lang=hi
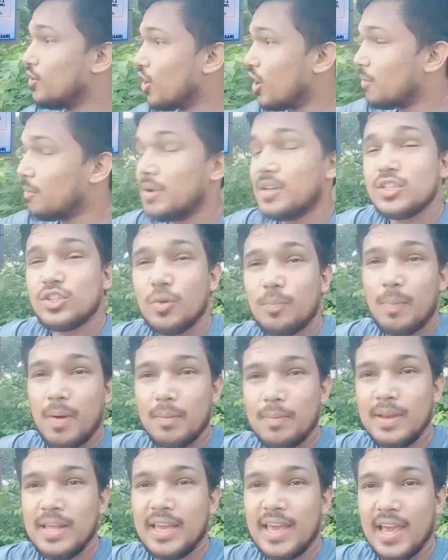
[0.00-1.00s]
नॉर्मल जो
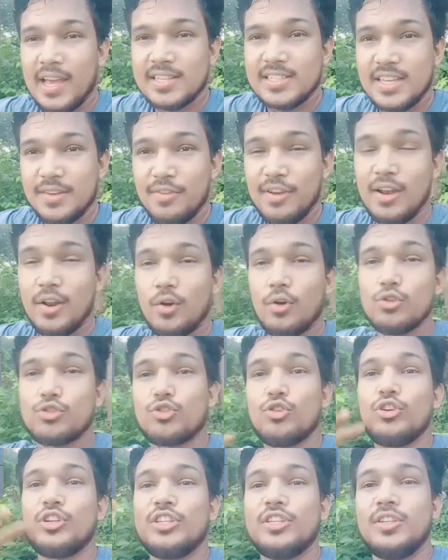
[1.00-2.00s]
पब्लिक है सिविल को
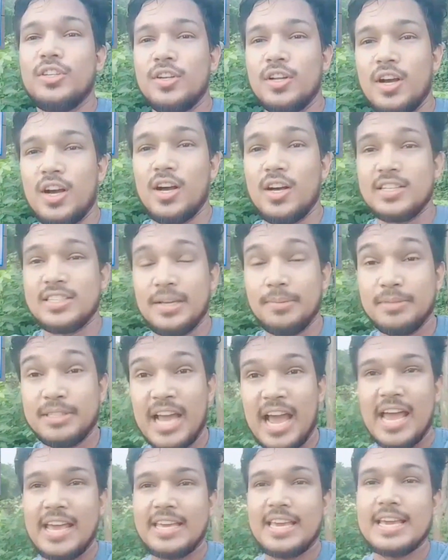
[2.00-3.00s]
उसको
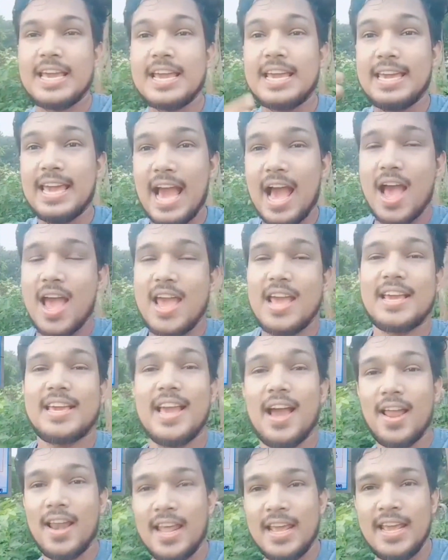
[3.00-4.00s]
समझाएंगे कि क्या है
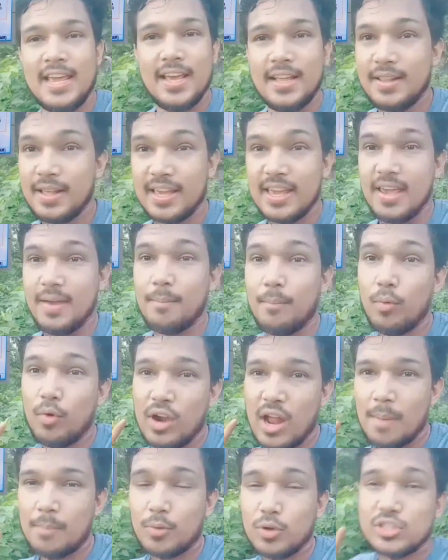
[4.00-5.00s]
क्या नहीं ये देखिए
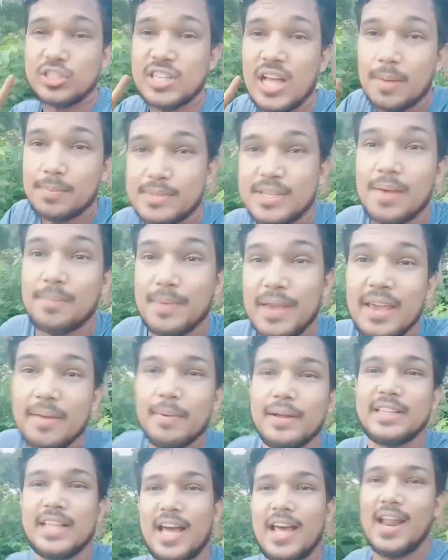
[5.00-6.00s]
बोर्ड आपको साफ साफ
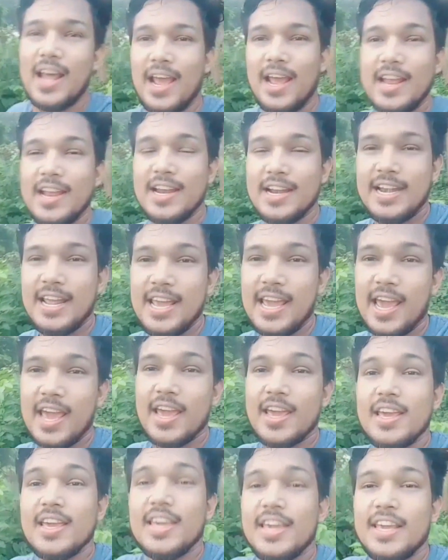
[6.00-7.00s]
यही बता रहा है ठीक
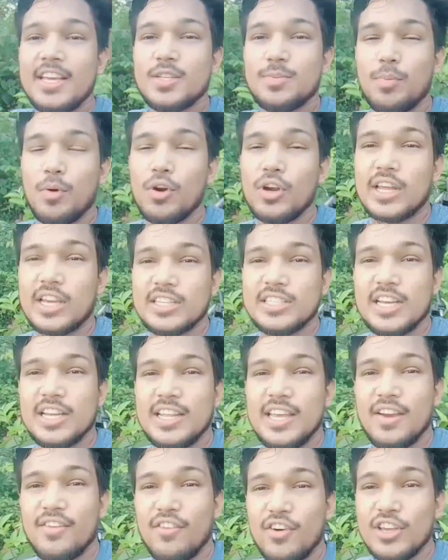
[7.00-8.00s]
है इस बोर्ड के
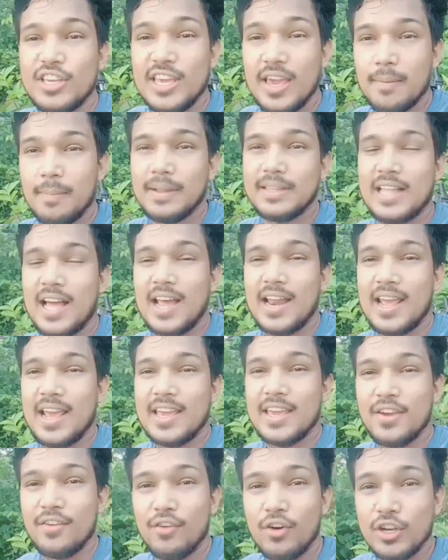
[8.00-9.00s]
जरिए वो ये बता रहे
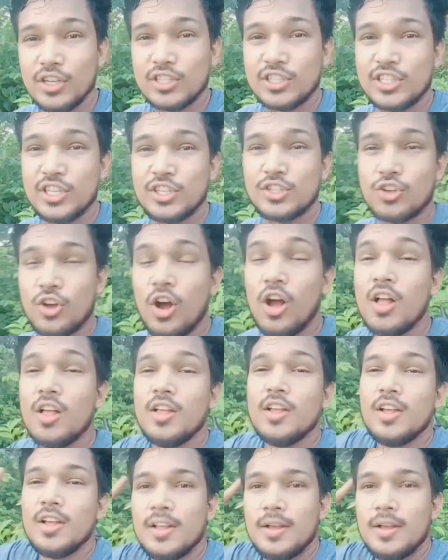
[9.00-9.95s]
हैं कि वो इस चीज़ को